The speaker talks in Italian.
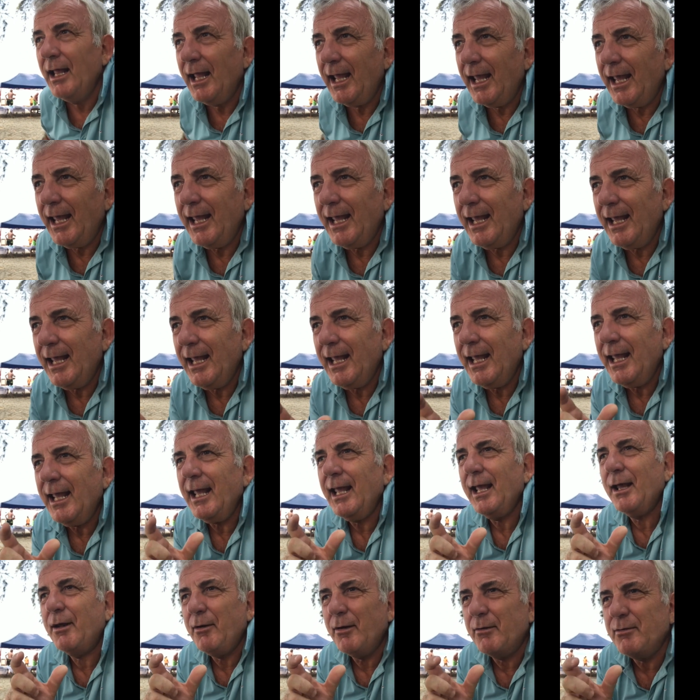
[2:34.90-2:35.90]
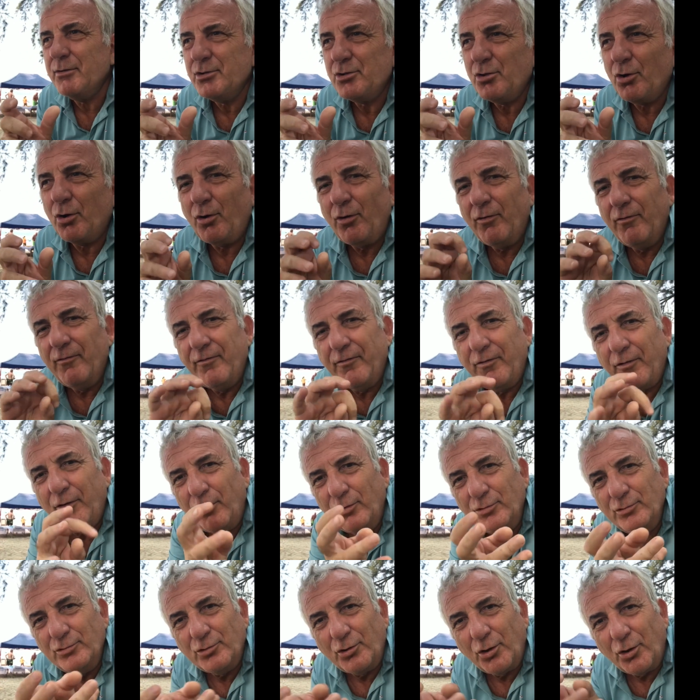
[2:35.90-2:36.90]
E, e, e questo
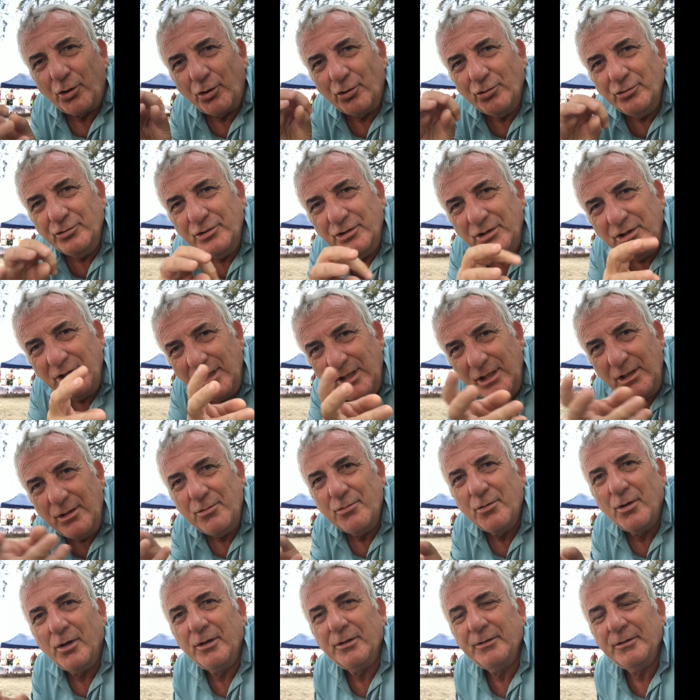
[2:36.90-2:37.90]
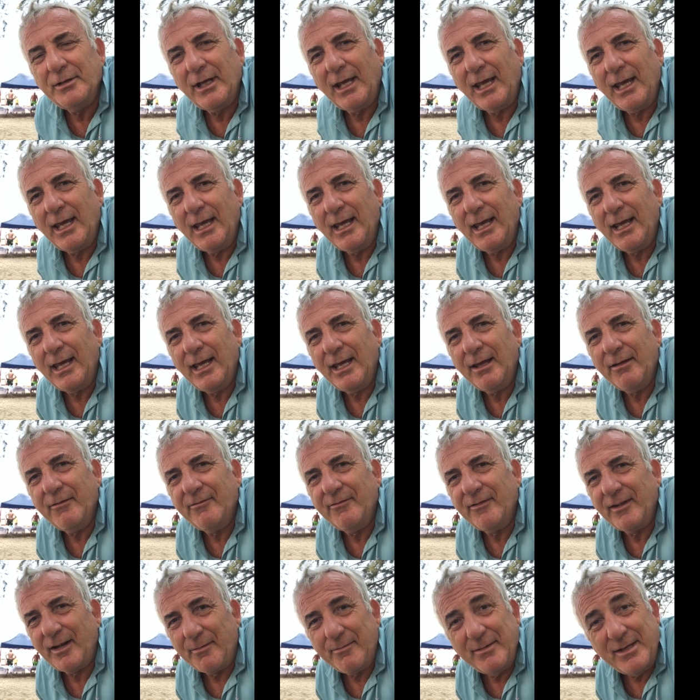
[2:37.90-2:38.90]
confronto continuo è, è
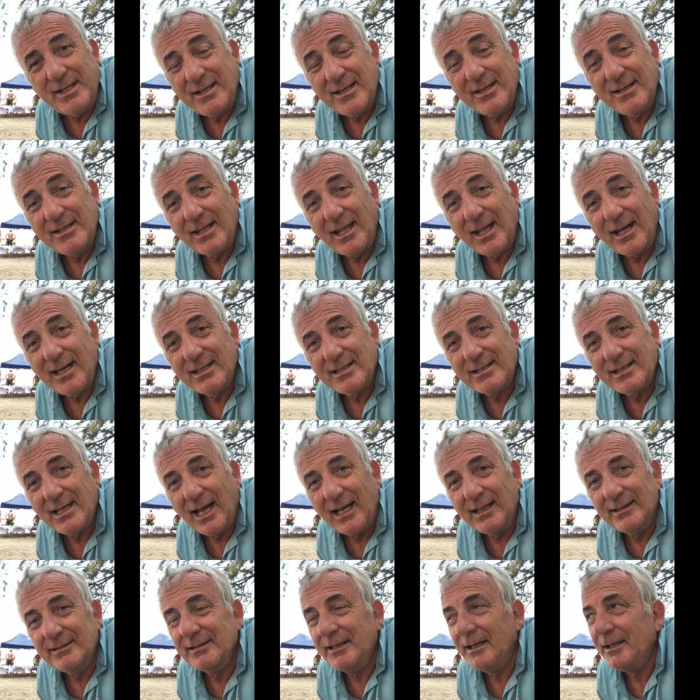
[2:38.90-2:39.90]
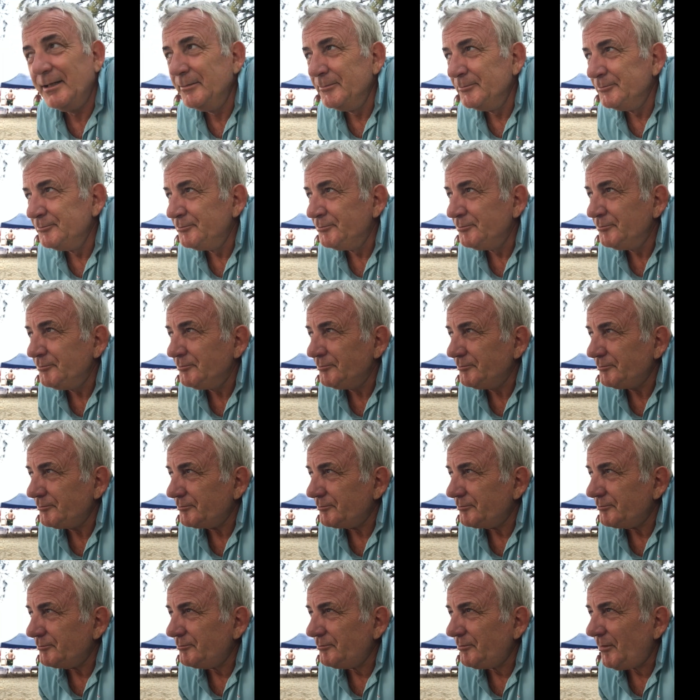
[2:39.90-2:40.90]
veramente interessante
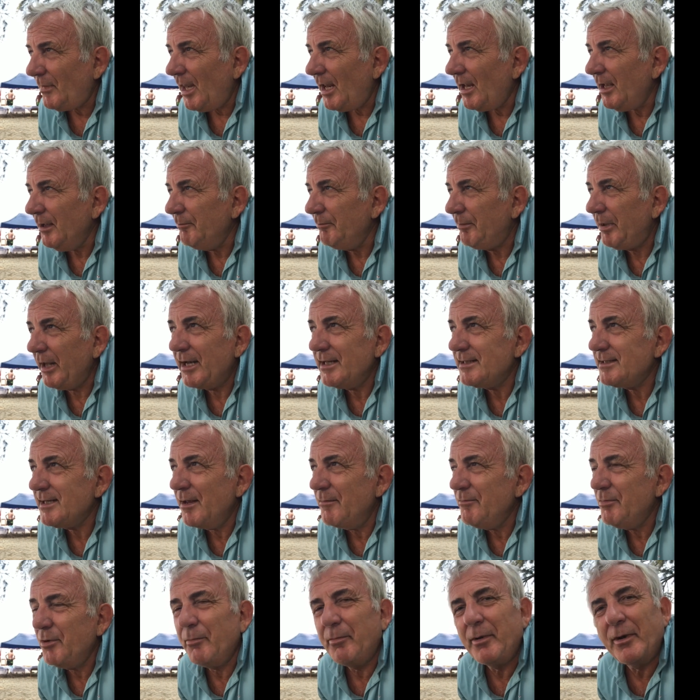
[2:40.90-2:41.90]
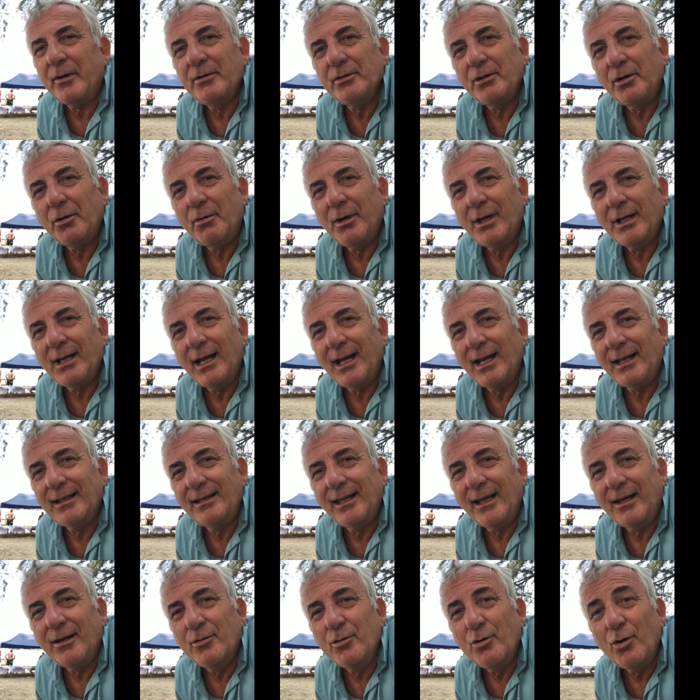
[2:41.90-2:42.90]
per esempio per quanto riguarda la
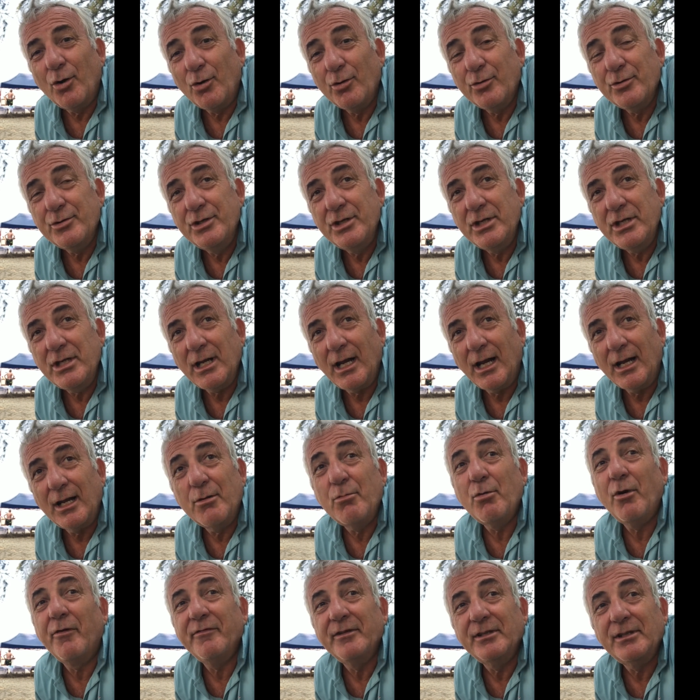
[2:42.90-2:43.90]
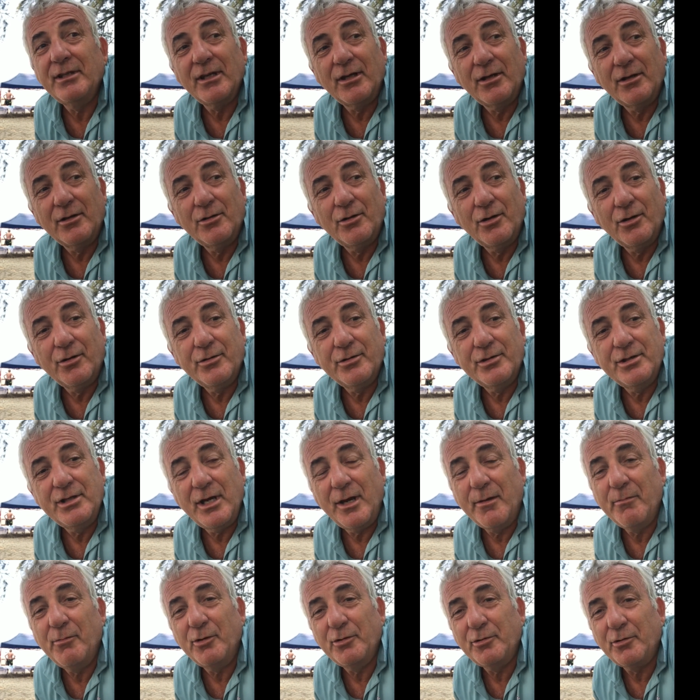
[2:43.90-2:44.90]
tecnologia, le nuove tecnologie, è
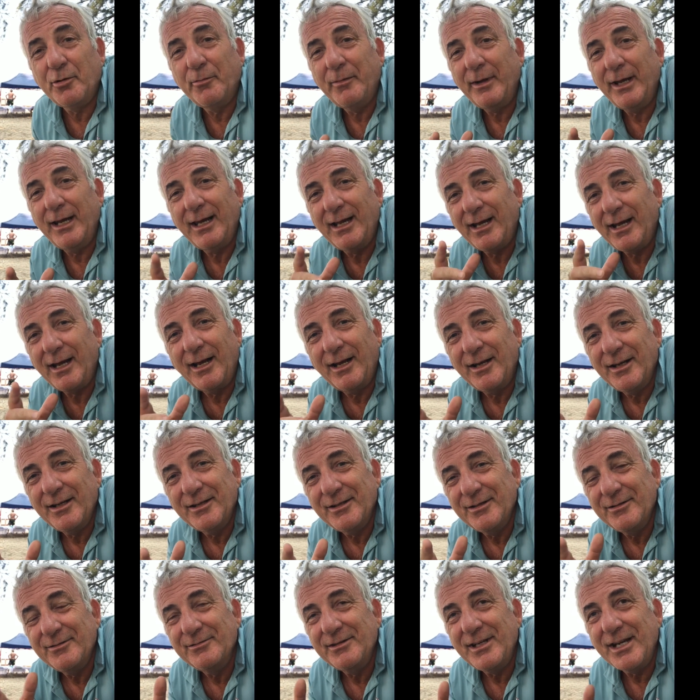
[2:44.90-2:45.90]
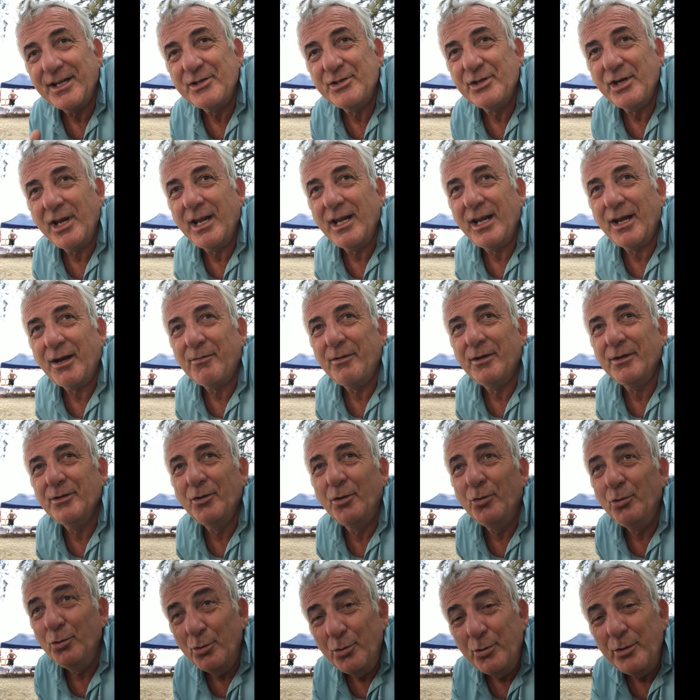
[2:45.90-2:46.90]
molto bella eh, una scena quando
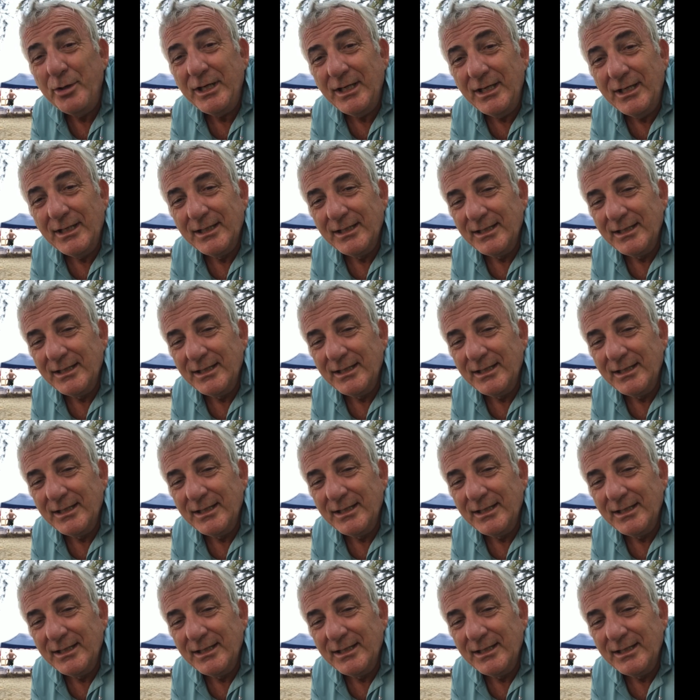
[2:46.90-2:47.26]
lui